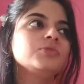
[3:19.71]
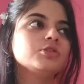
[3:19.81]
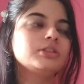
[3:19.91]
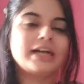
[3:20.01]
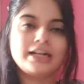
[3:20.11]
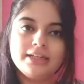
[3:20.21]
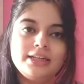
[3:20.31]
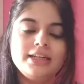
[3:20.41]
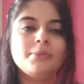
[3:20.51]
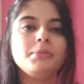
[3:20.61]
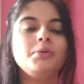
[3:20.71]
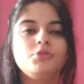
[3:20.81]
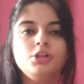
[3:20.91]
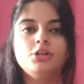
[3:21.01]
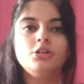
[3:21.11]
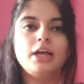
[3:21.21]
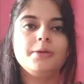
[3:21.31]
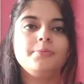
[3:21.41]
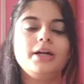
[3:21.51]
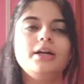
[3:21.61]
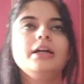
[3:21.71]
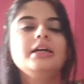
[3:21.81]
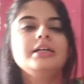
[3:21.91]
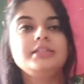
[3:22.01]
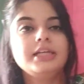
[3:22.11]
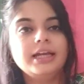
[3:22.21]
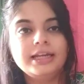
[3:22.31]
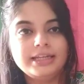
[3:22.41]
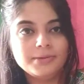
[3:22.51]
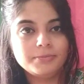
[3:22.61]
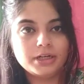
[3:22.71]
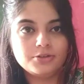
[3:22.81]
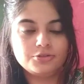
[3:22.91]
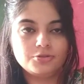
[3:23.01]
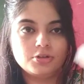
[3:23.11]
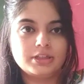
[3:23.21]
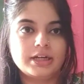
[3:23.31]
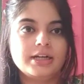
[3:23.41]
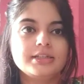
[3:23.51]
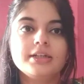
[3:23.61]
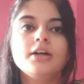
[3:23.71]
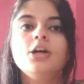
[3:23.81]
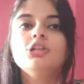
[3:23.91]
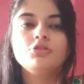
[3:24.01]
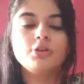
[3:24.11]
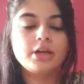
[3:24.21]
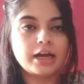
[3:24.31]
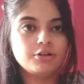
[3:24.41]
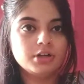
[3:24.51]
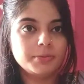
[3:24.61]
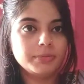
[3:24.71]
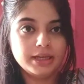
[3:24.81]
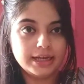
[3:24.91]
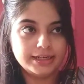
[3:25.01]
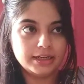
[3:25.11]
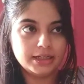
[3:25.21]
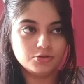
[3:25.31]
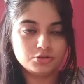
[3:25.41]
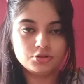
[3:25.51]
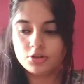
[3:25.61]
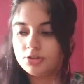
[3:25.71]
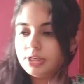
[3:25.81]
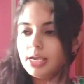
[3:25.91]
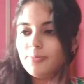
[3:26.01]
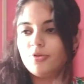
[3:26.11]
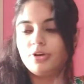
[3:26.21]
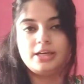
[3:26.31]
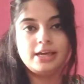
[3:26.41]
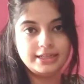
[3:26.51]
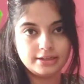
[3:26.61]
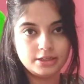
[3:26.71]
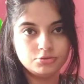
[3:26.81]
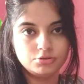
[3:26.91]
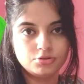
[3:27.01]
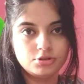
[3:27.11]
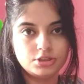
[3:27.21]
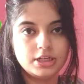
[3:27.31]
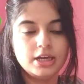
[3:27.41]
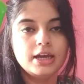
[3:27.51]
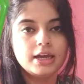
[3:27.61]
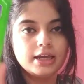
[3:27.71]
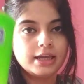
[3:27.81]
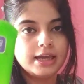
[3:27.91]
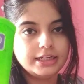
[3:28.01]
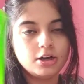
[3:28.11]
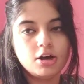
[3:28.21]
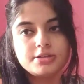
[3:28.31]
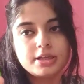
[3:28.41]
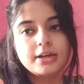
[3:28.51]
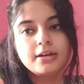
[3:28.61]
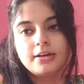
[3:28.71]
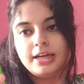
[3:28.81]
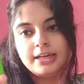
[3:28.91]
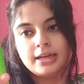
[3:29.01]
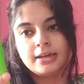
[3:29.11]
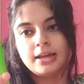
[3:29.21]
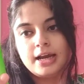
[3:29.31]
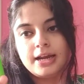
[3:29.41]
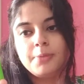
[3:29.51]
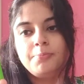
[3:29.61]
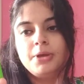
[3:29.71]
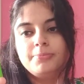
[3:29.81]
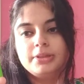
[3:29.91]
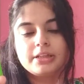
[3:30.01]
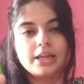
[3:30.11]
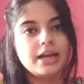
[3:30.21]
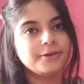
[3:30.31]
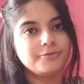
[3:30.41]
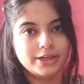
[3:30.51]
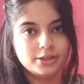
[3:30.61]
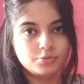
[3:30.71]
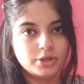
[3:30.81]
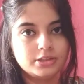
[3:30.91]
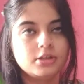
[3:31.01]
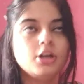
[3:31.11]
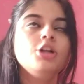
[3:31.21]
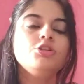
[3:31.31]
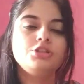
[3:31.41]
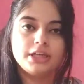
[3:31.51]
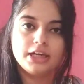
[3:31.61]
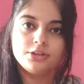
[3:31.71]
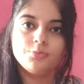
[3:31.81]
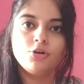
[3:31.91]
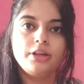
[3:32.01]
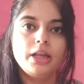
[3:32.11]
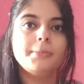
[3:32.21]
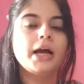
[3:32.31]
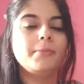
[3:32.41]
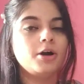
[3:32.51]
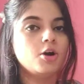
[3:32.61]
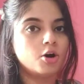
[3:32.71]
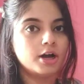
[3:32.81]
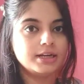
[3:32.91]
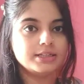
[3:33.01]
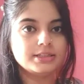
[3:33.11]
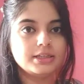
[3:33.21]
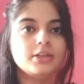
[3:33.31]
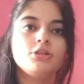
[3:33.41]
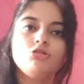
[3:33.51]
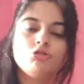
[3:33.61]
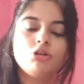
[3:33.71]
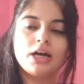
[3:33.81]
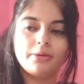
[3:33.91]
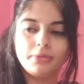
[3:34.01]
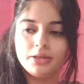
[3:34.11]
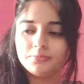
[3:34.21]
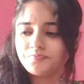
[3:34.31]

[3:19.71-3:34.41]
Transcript: তো সাডেনলি আমার মনে হলো একবার যে এটা একবার ইউজ করে দেখা যাক তো এখন আমি এটা ইউজ করছি এবং এইটা ইউজ করছি এইটা হচ্ছে ক্লিন অ্যান্ড ক্লিয়ারের পিম্পল ক্লিয়ারিং ফেস ওয়াশ তো যেহেতু বললাম আমার অয়েলি স্কিন তো আমি